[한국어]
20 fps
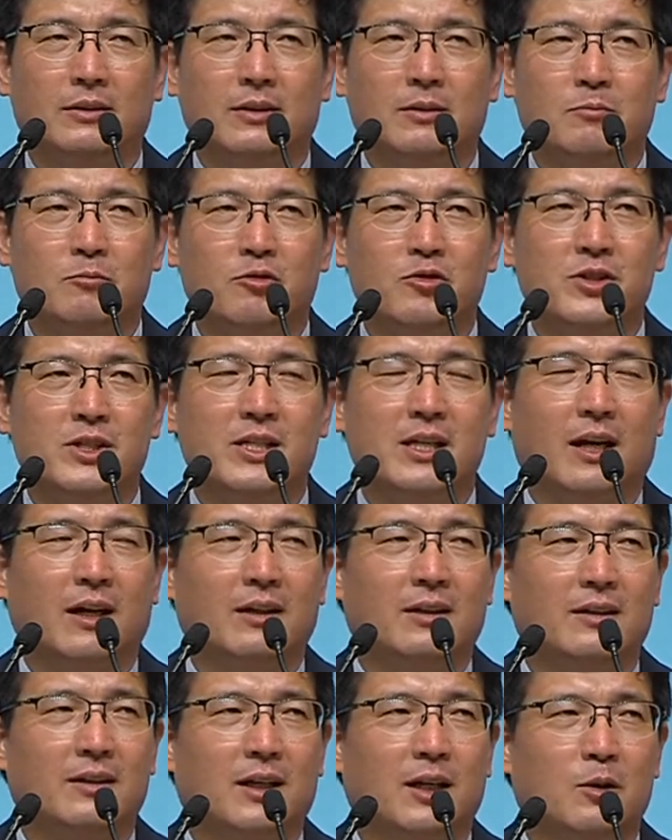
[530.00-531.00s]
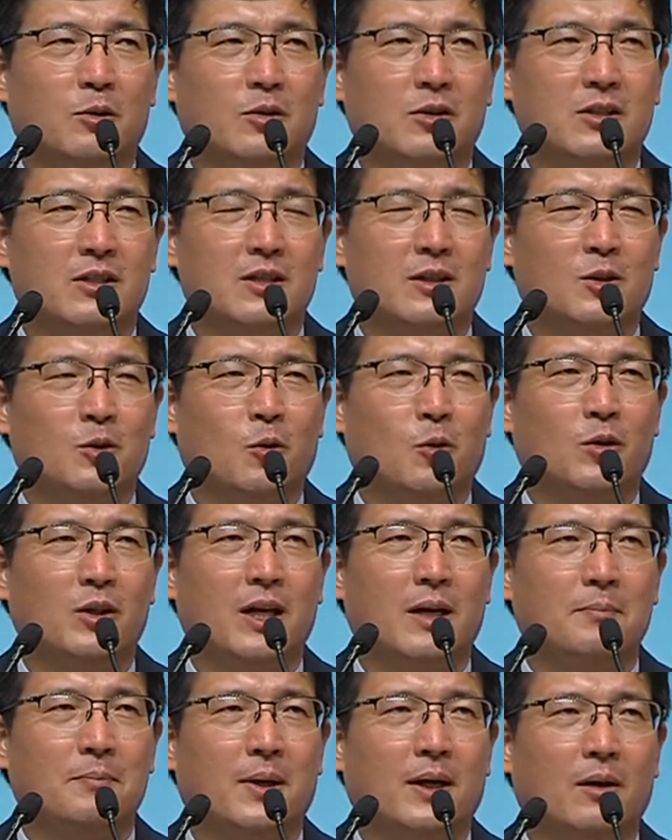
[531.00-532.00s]
문제가 있더라도 그것을
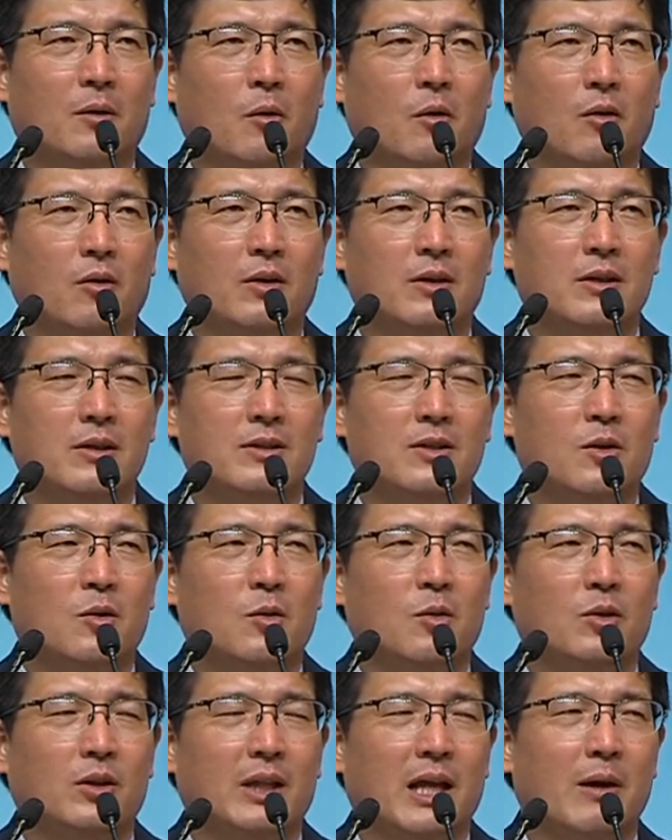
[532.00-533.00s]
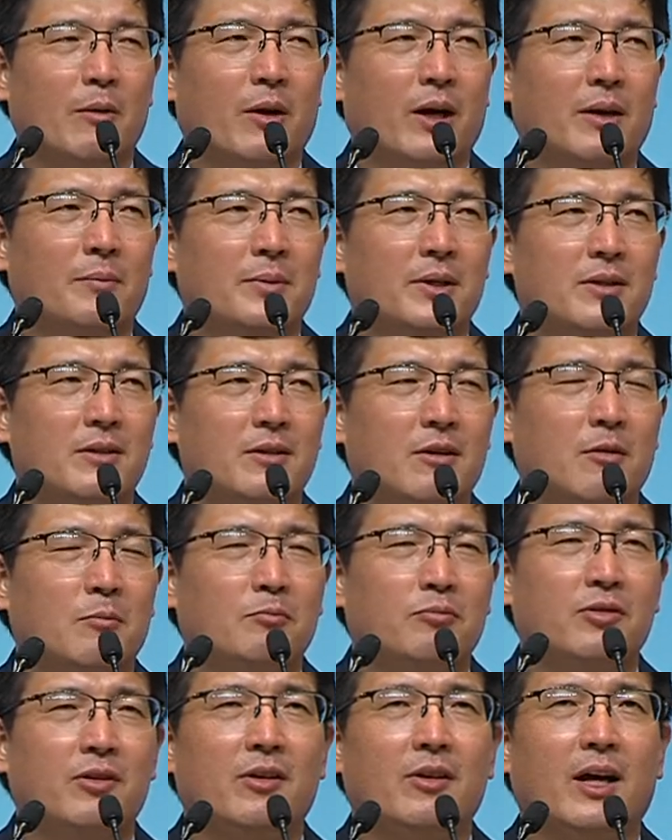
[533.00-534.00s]
용납하고 서로 대화하면서
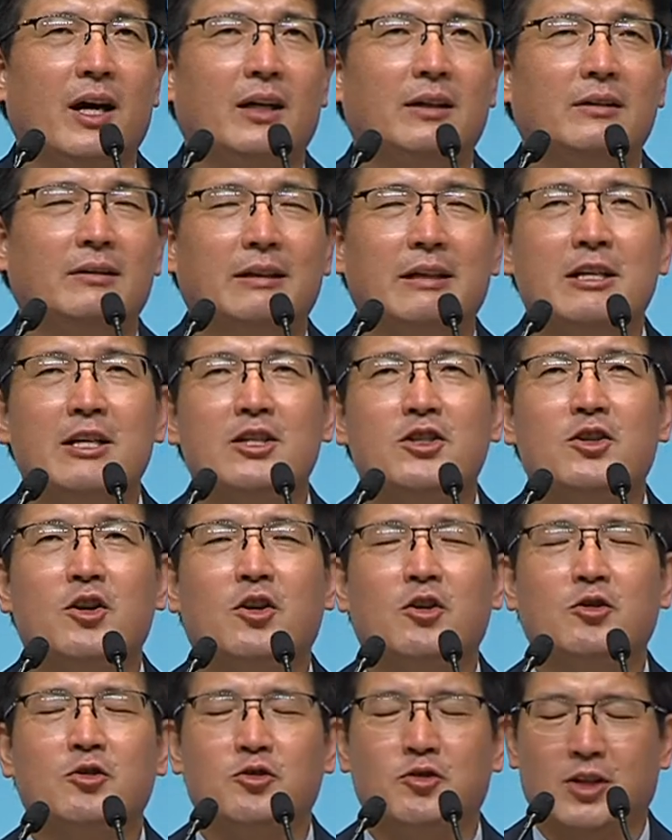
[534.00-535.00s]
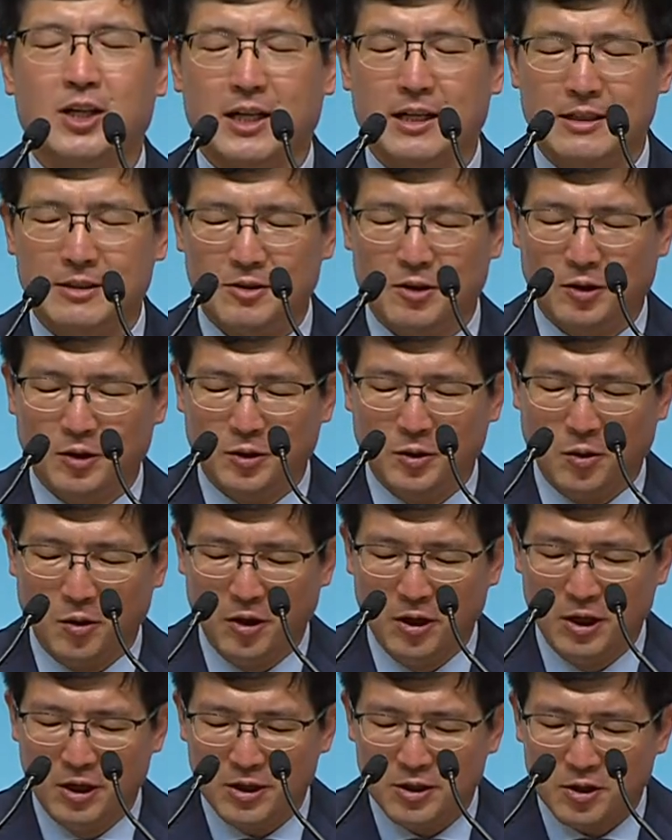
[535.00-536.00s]
풀어나가는 성숙한 성도,
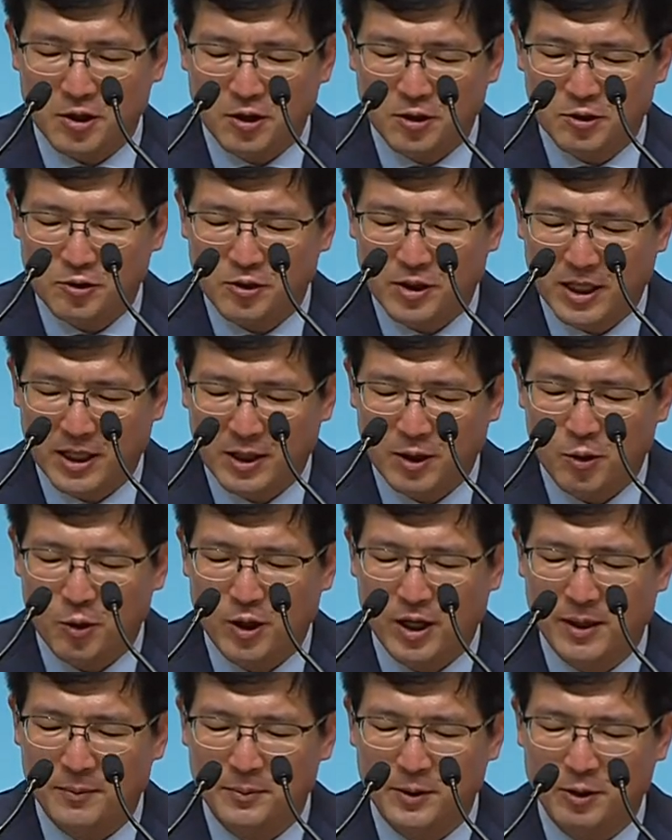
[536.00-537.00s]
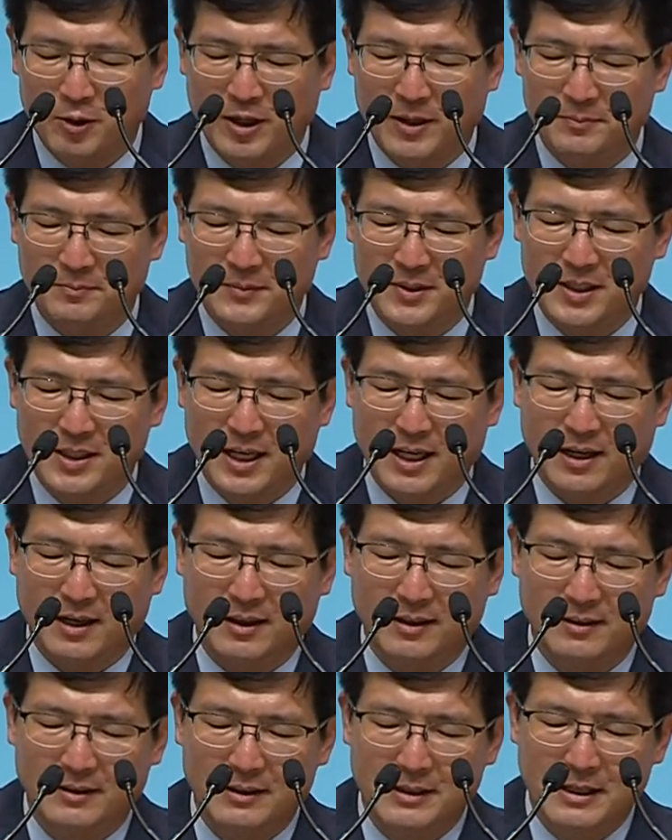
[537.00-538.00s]
성숙한 교회가 필요합니다.
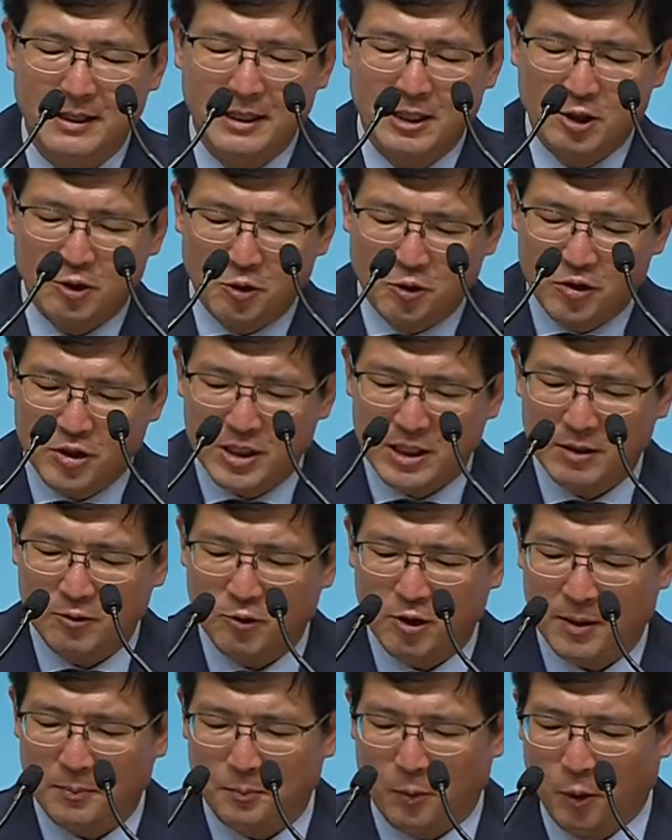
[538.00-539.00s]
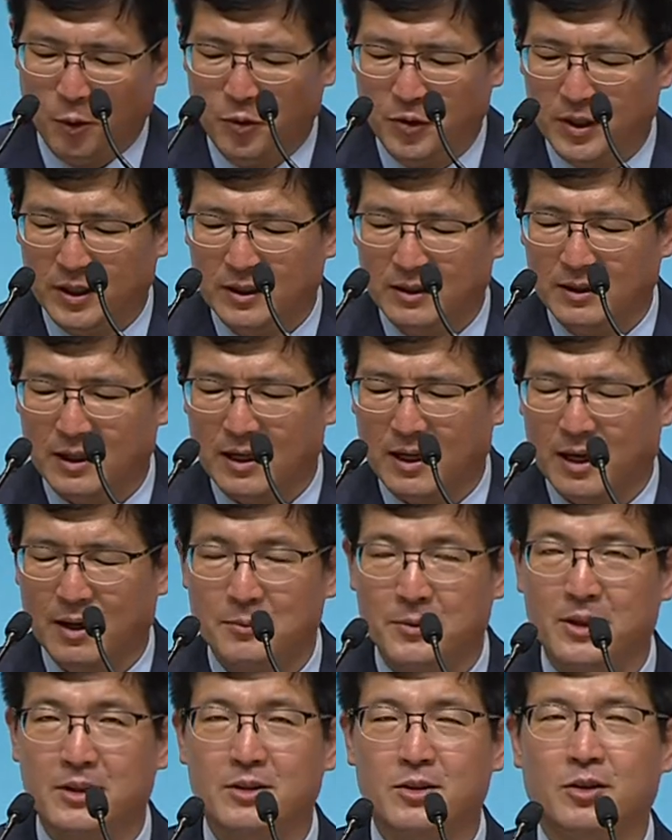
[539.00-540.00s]
육신과 본능을
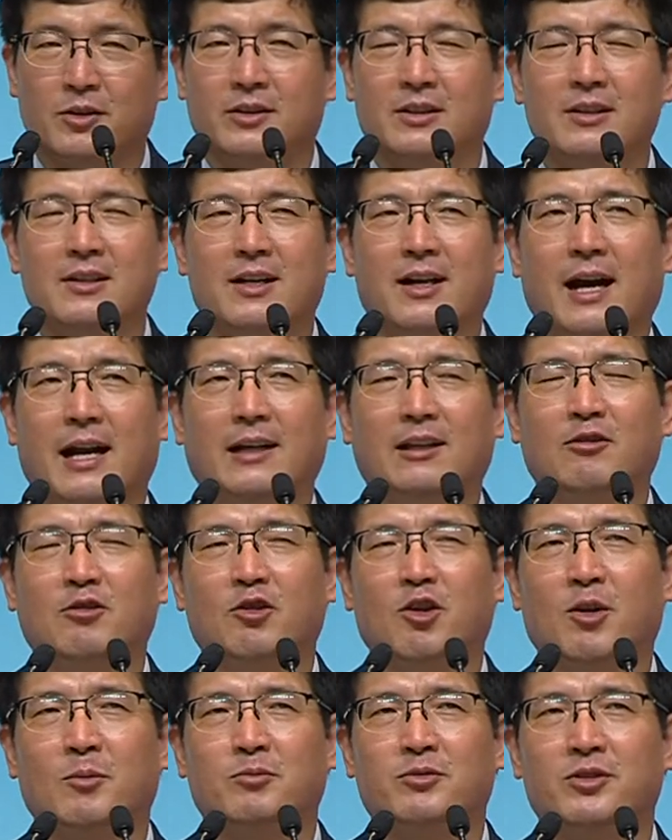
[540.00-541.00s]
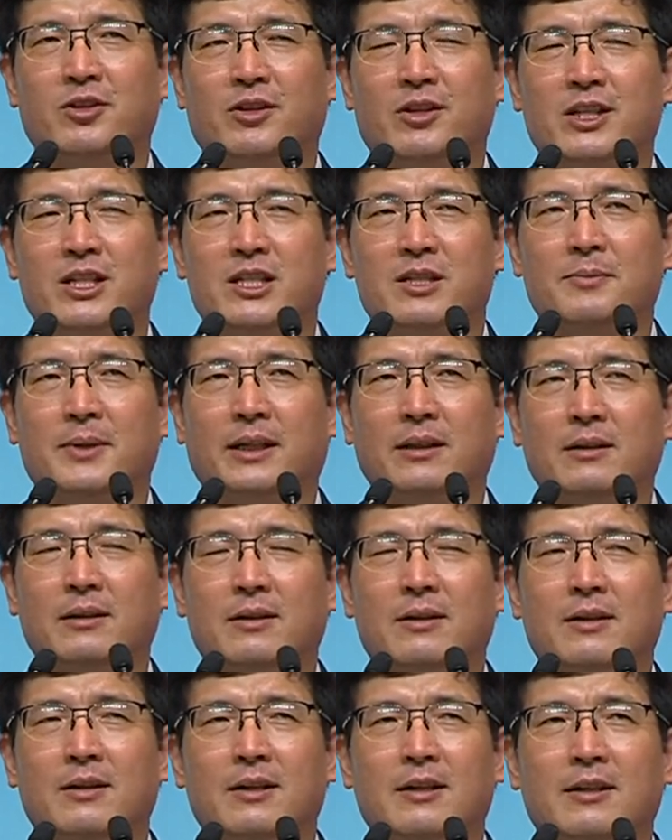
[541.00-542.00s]
따라가면은요 늘 갈등과 분열이 있지만
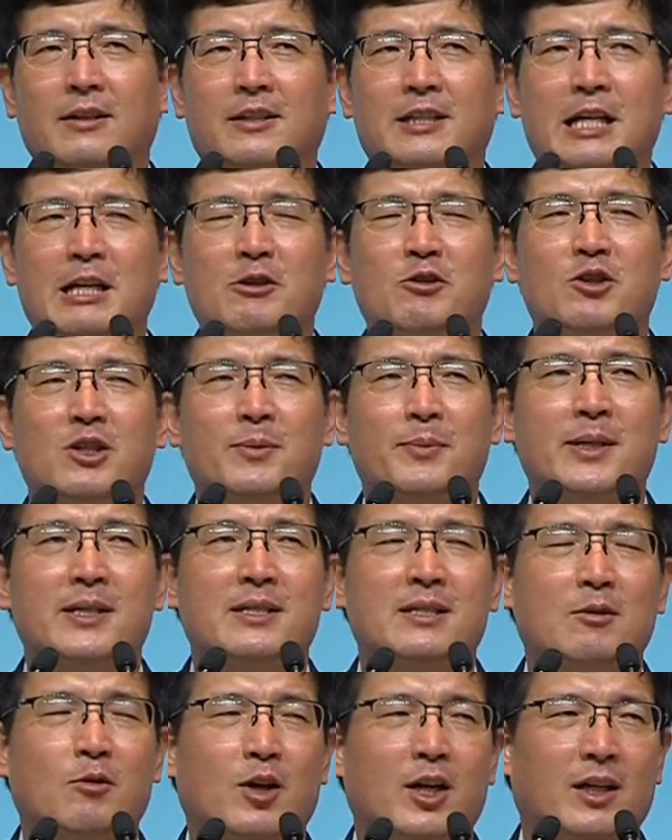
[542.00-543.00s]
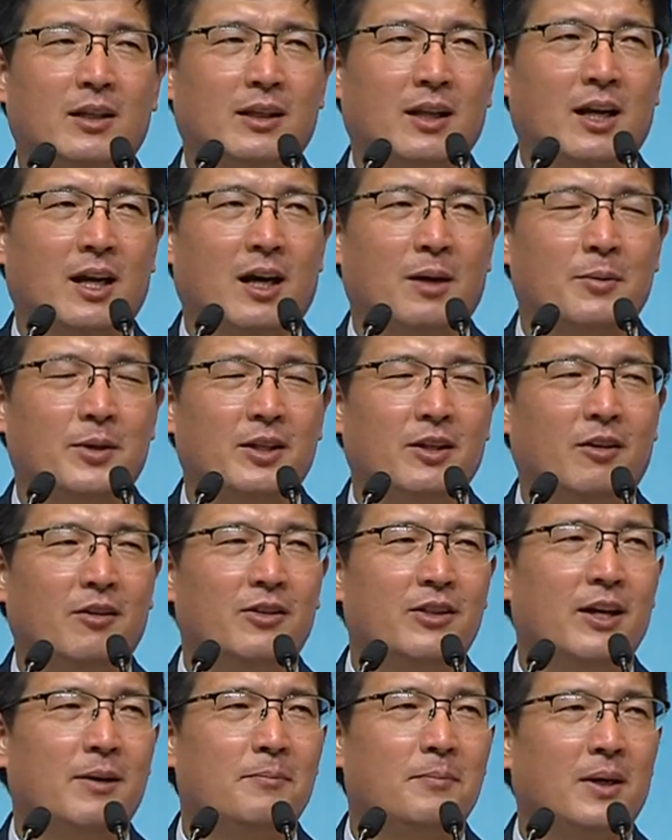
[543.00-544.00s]
예수님의 습관을 따라가며
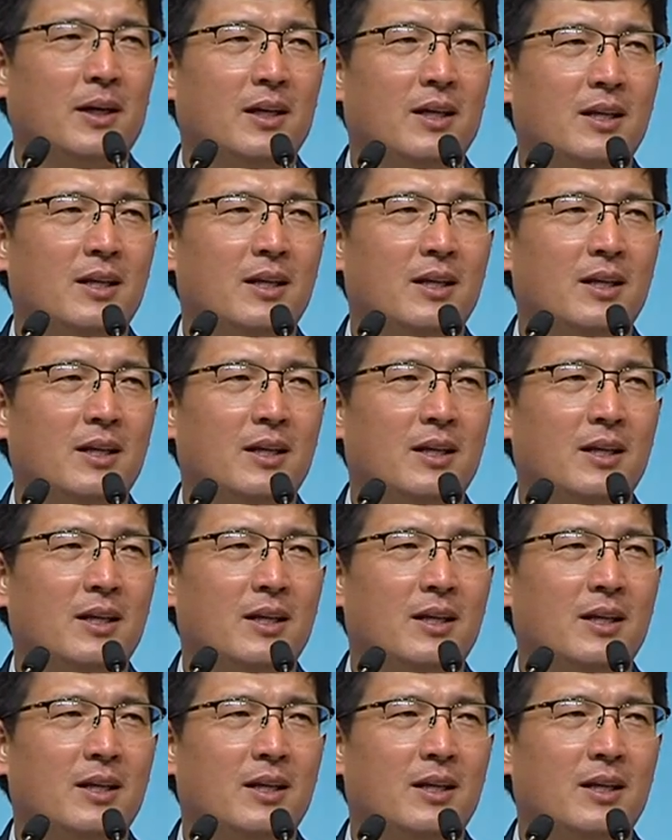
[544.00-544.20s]
연단받게